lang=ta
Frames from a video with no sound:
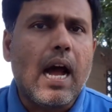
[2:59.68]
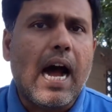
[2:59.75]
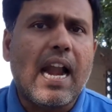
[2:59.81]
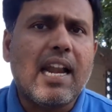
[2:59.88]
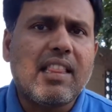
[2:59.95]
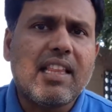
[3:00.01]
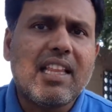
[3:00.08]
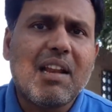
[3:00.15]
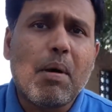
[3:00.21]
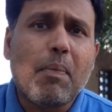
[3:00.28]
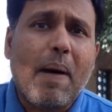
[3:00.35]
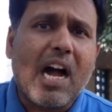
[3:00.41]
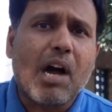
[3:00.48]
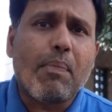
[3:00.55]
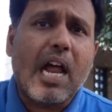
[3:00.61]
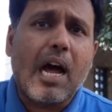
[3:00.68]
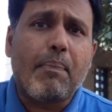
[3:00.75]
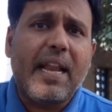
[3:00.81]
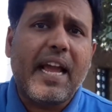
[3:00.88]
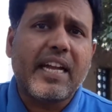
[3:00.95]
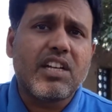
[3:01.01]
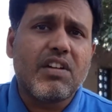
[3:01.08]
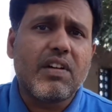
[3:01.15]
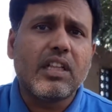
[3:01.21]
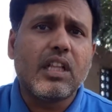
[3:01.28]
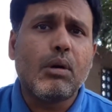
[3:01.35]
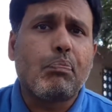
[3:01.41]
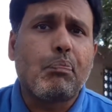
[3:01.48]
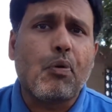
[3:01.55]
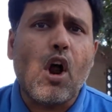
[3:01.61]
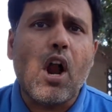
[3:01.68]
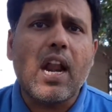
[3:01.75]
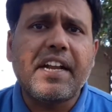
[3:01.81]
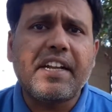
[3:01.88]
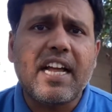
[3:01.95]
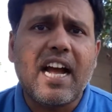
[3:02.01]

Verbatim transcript: அடுத்தது நம்ம பார்க்க போகிற அப்ளிகேஷன் வந்து ப்ராடக்ட்